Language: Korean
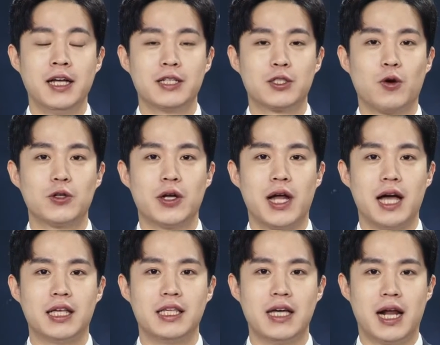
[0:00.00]
서울전화
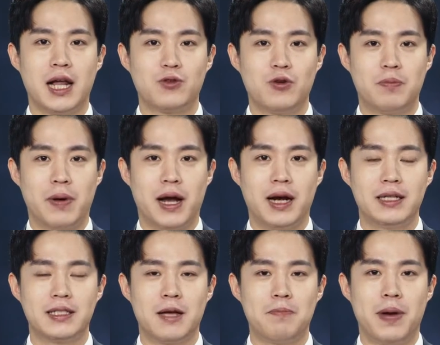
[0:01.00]

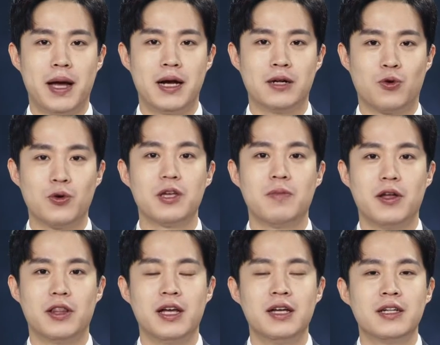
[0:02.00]
2128-3802번
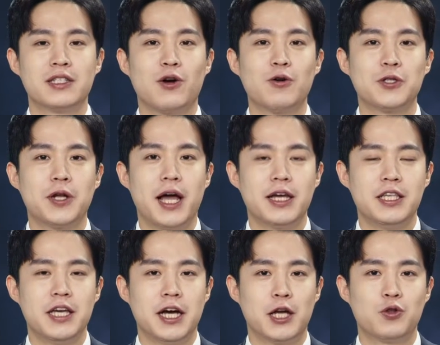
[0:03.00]
서울전화
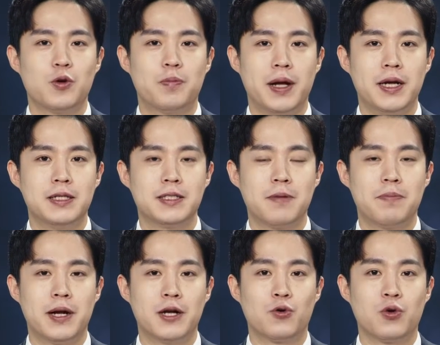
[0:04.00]

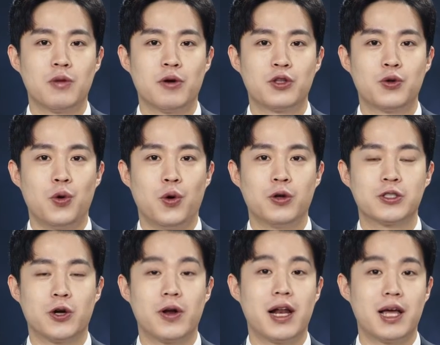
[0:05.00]
2128-3802번으로
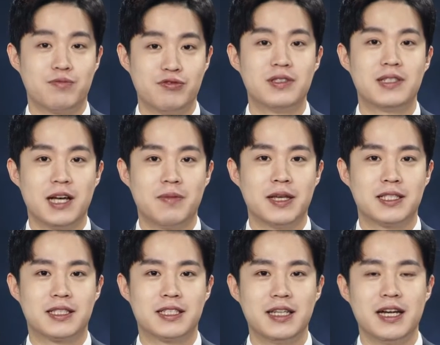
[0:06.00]
전화나 문자
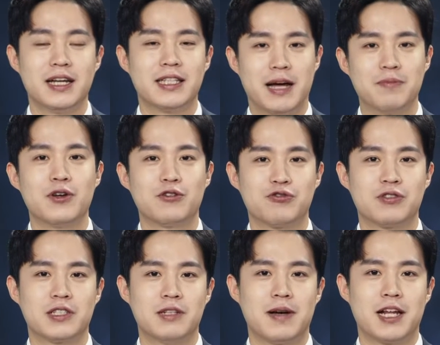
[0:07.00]
메시지
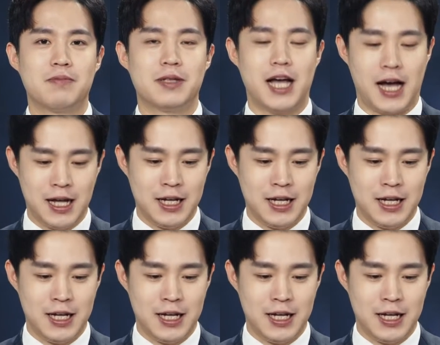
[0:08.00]
남겨주시길 바랍니다.